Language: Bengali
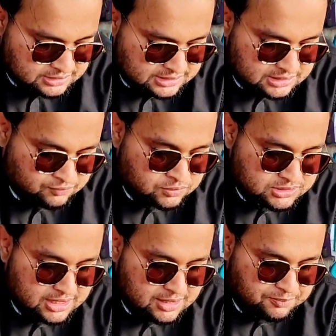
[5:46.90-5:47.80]
ঠিক আছে
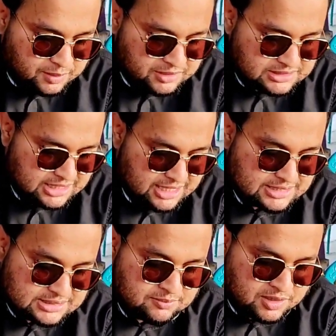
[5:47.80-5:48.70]
ফুচকা প্রেমী যারা
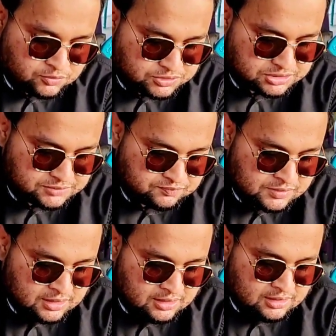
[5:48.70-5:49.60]
আছেন মানুষ
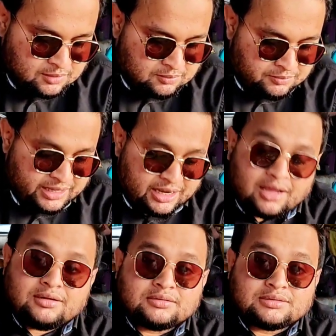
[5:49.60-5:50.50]

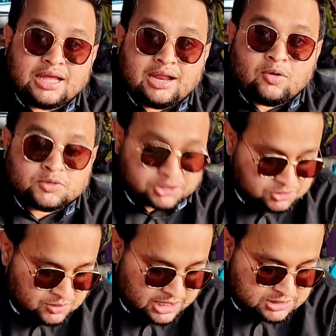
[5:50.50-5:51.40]
মেয়েরা তারা
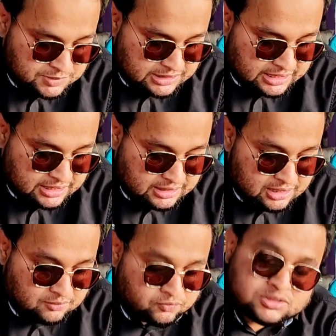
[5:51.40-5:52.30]
অবশ্যই চলে আসবেন
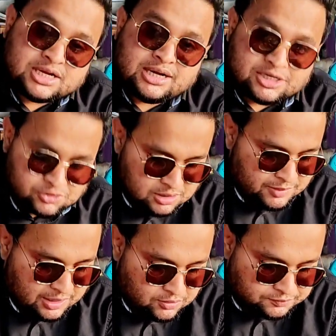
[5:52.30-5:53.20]
এখানকার ফুচকাটা
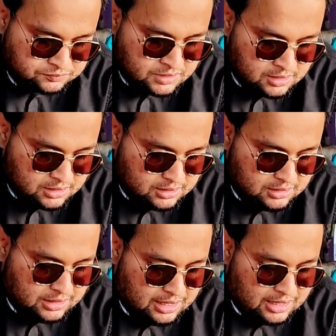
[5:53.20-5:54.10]
আসলেই ভালো
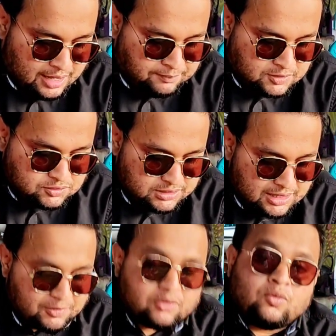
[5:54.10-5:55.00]
আপনি যদি
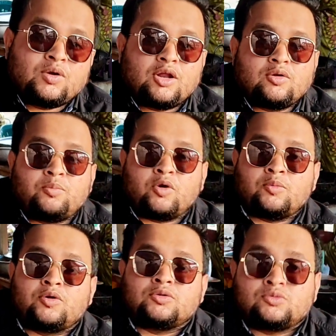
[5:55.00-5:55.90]
আবার অন্যান্য
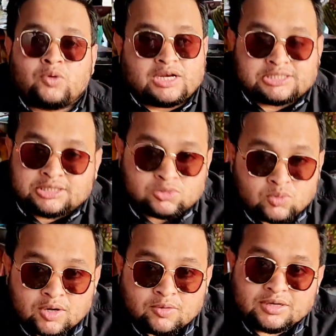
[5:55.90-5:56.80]
বড় বড় দোকানের সাথে
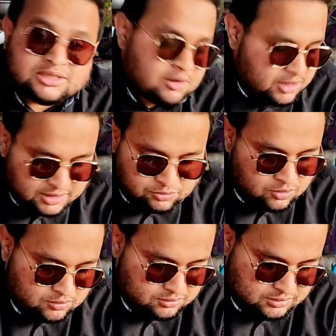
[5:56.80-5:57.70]
তুলনা করেন তাহলে
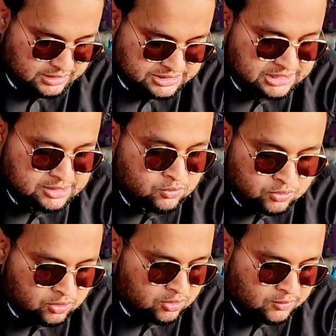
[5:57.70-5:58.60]
কিন্তু সেটা
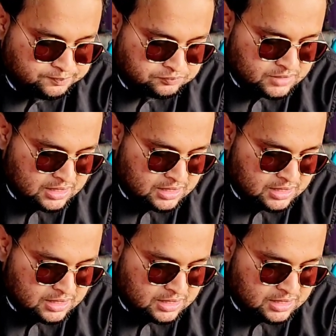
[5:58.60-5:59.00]
অন্যরকম